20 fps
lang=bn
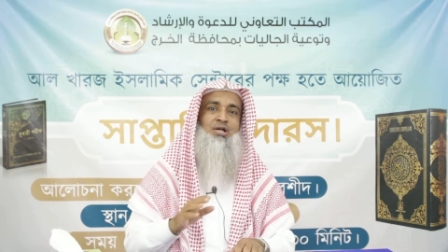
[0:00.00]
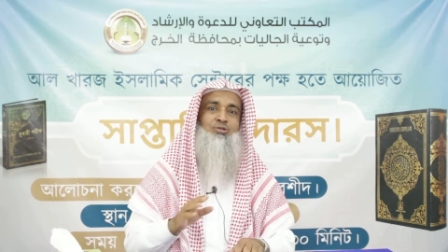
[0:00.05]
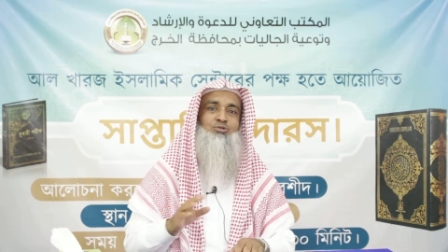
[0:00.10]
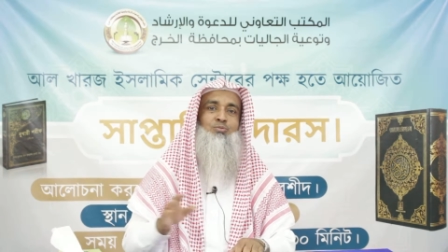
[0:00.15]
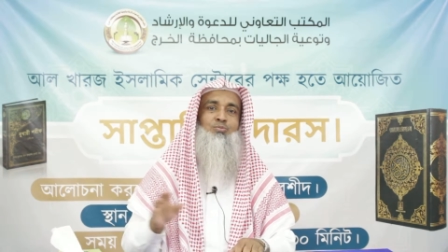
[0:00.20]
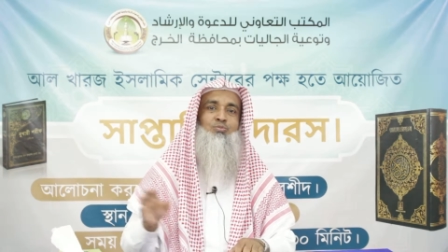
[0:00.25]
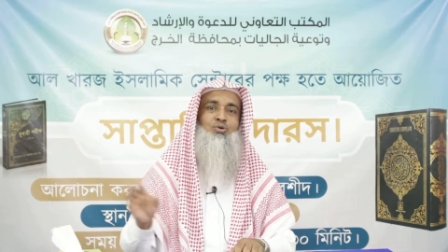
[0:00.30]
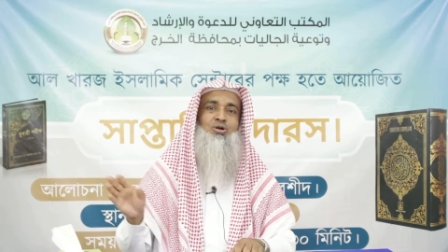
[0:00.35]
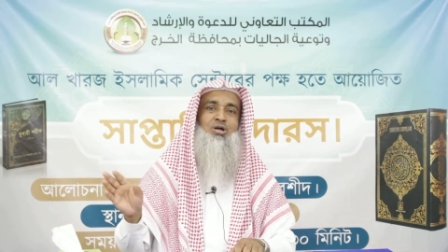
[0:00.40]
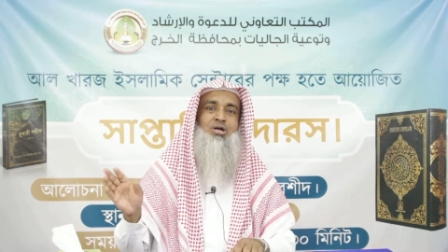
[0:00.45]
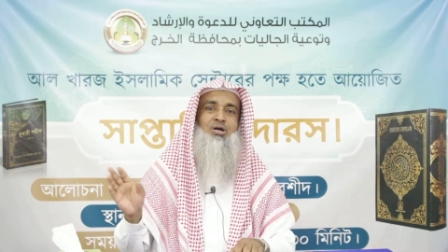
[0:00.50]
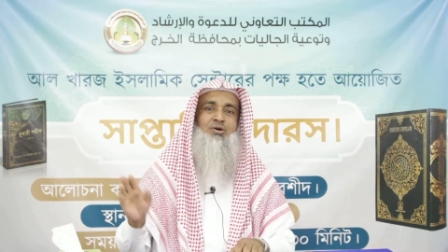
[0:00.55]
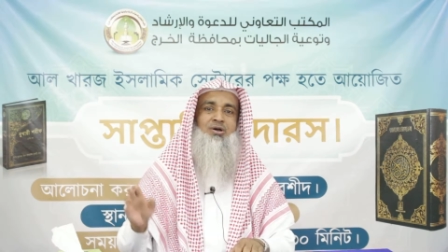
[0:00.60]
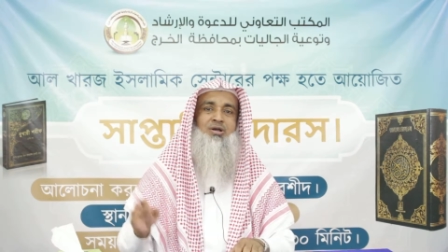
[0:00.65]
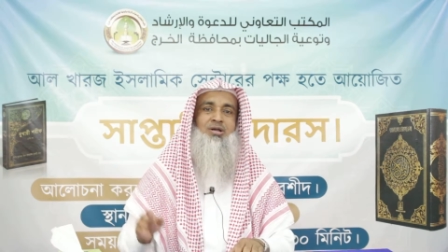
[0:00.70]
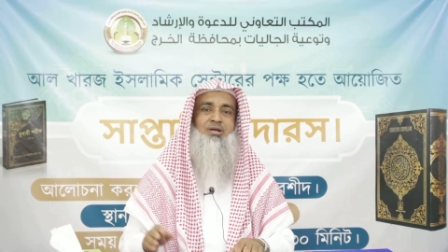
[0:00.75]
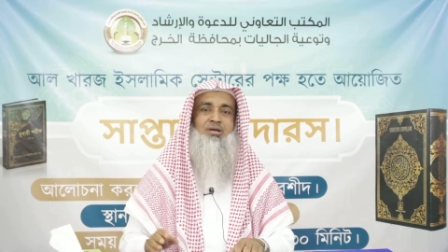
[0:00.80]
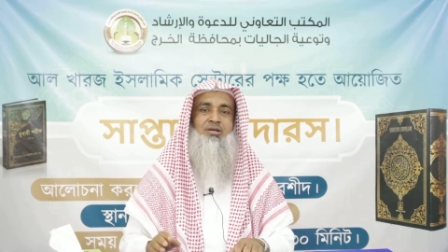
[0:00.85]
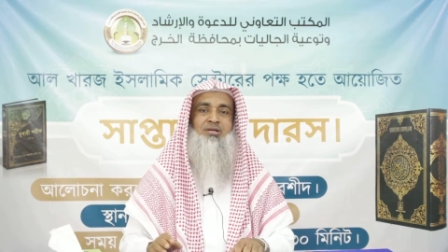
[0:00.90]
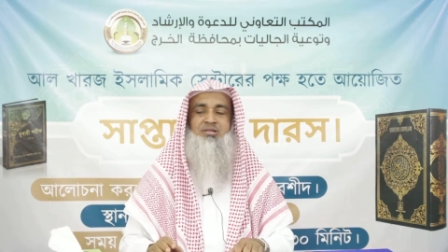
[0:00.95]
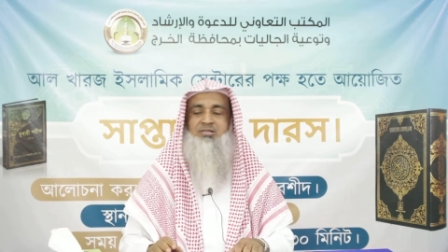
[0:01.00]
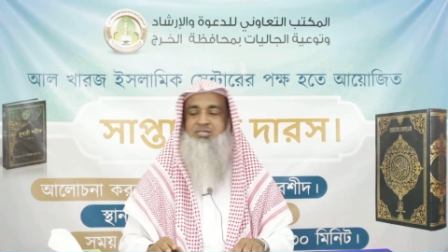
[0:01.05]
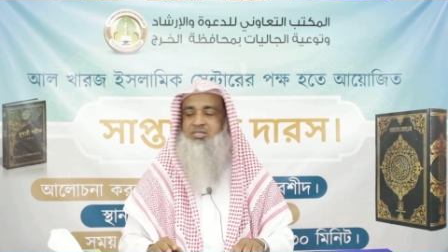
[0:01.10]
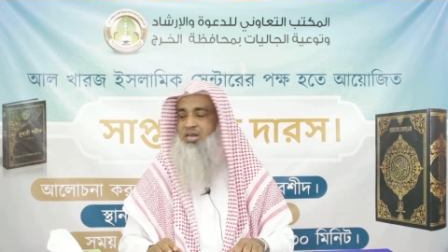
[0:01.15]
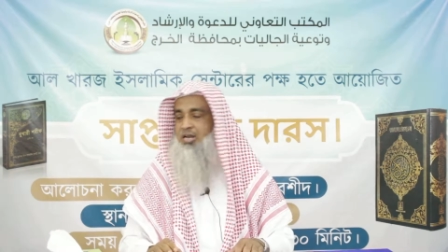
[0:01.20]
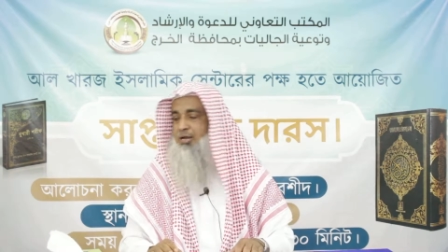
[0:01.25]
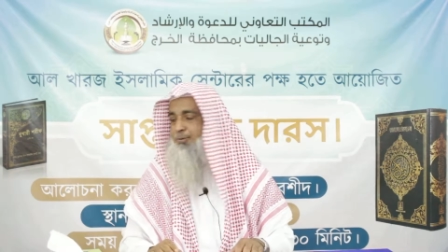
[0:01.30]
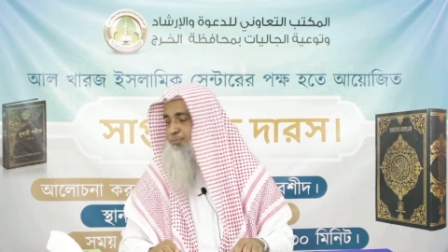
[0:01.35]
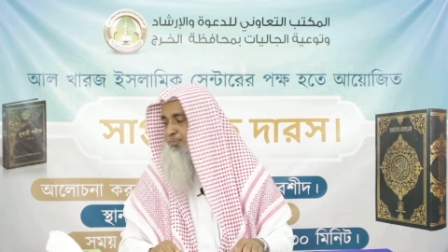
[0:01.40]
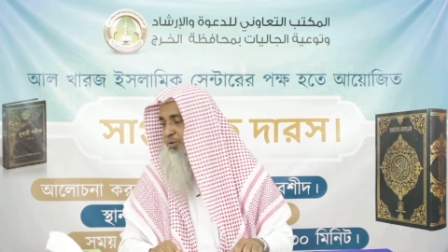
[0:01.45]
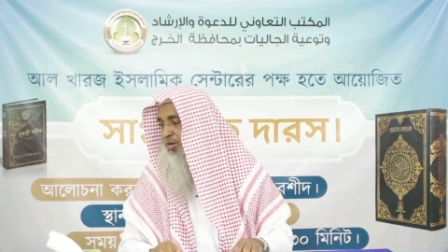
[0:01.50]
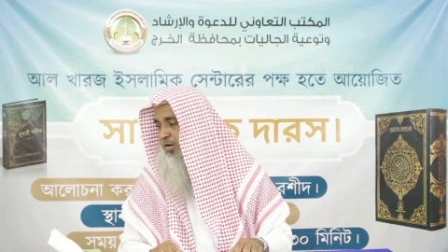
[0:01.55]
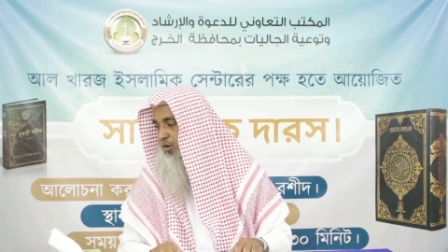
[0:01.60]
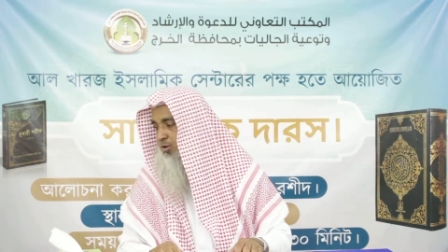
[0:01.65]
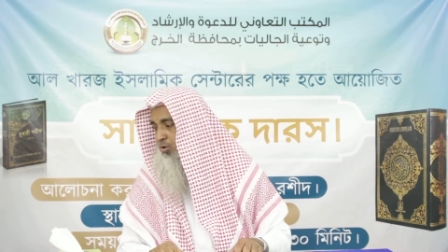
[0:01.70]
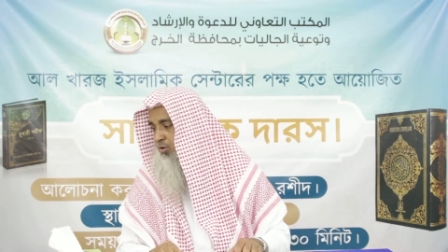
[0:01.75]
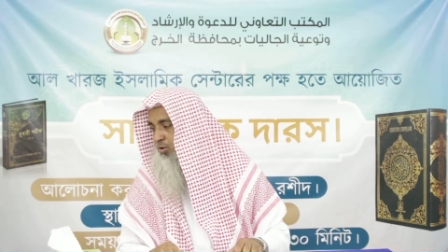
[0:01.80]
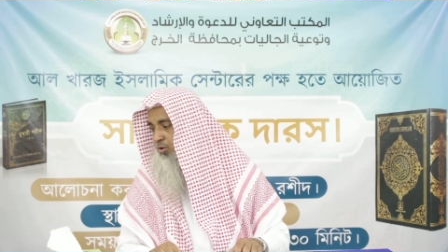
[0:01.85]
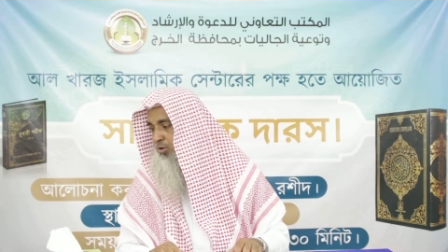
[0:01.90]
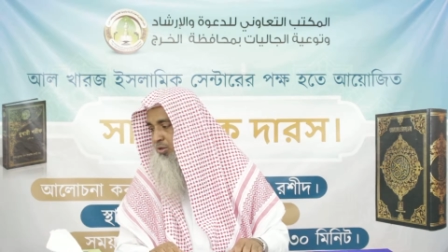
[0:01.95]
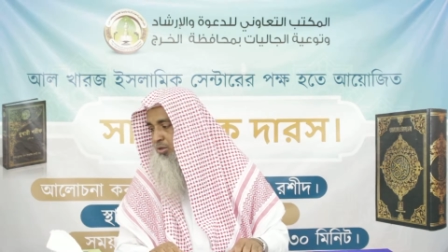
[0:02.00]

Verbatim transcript: আদব রক্ষা হয় না সালাম ফিরে এলো